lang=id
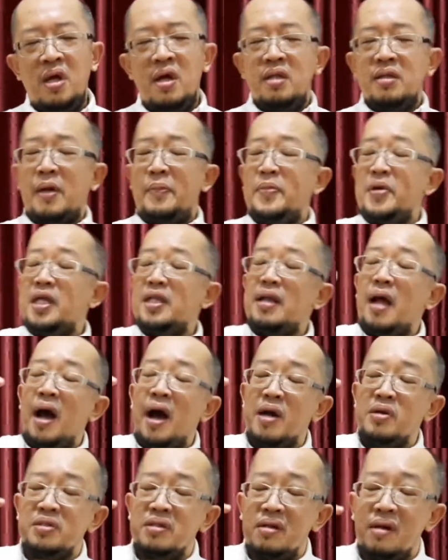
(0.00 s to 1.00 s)
tapi kita
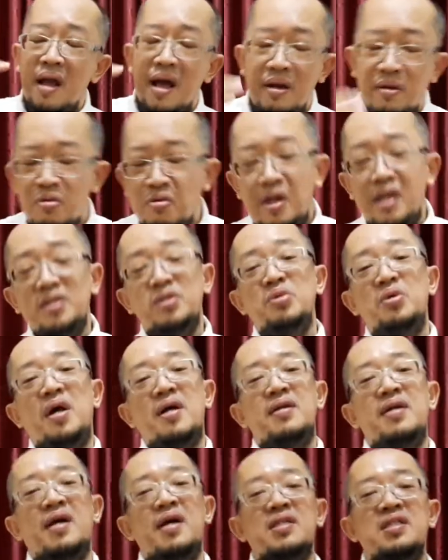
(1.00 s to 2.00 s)
harus lakukan juga
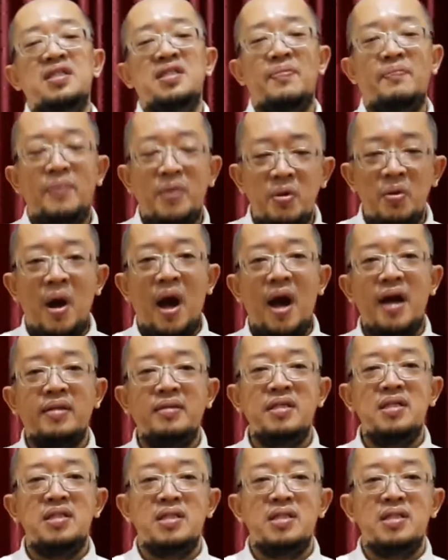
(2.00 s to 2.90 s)
dengan sepenuh hati,